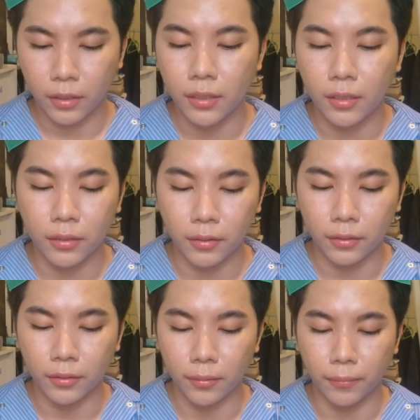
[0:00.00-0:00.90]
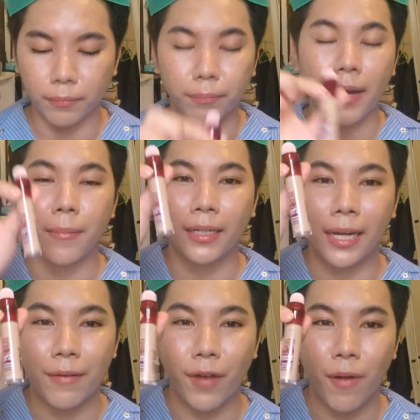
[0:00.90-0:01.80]
คือมันมันเค
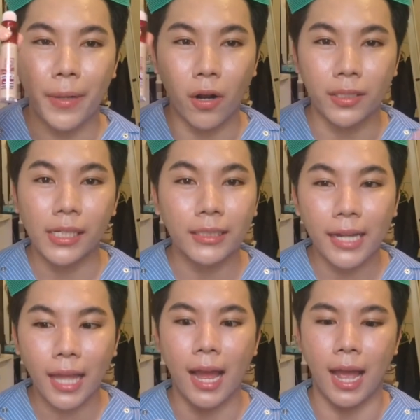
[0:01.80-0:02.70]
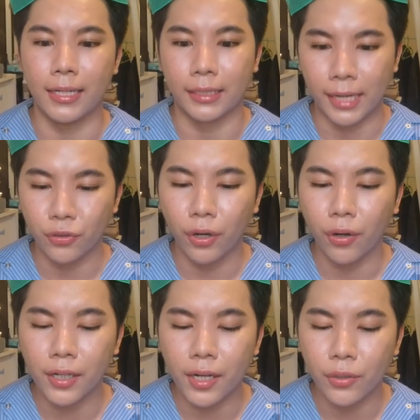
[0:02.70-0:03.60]
ลมไว้ว่าเป็นคอนซีลเลอร์ใต้ตาอะไรอย่างเงี้ยช่วยล
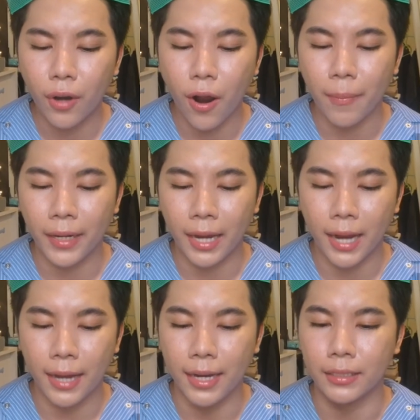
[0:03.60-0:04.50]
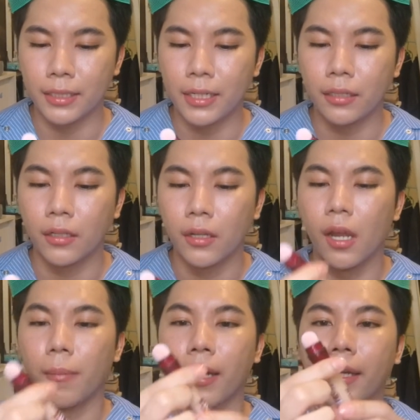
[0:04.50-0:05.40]
ดเลือนริ้วรอยเป็นแอนตี้เอจจิ้ง
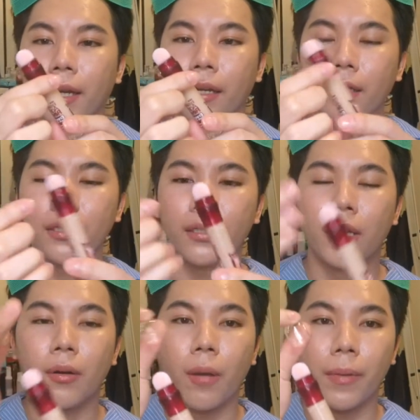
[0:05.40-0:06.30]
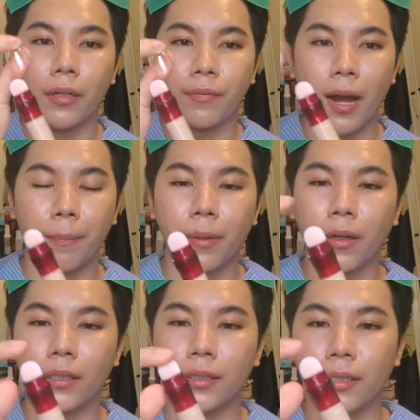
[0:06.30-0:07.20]
แพ็กเกจก็คือ พอเปิดฝาปุ๊บ
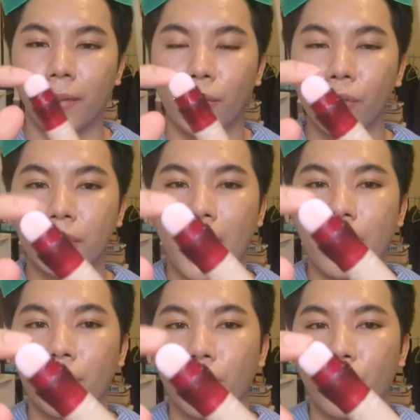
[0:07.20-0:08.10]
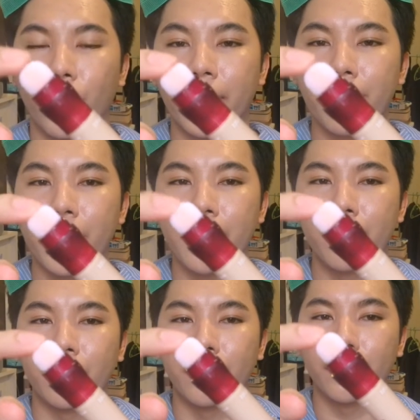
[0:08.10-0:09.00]
ก็จะเจอกับคูชั่น หัวนิ่
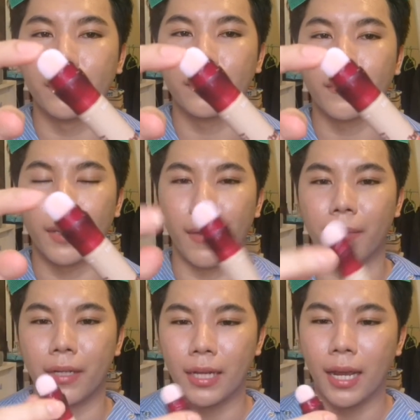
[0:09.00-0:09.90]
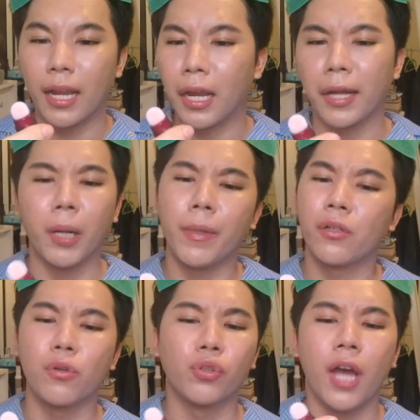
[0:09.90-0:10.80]
มๆแบบนี้อะไรอะไรก็เป็น
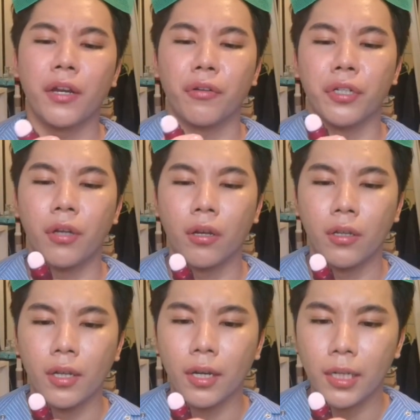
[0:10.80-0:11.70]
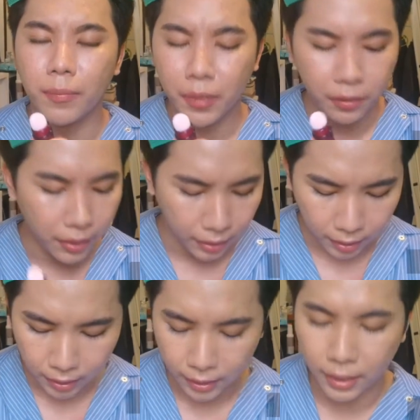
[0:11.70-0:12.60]
คูชั่นเดี๋ยวนี้เนาะลิปสติก
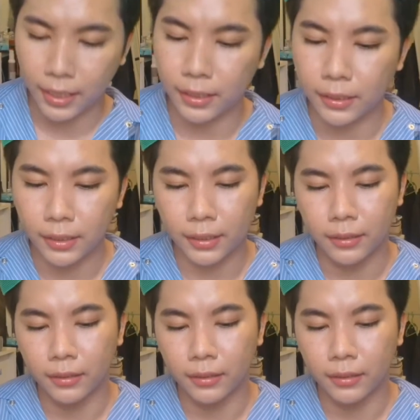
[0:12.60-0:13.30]
เอยอะไรเอย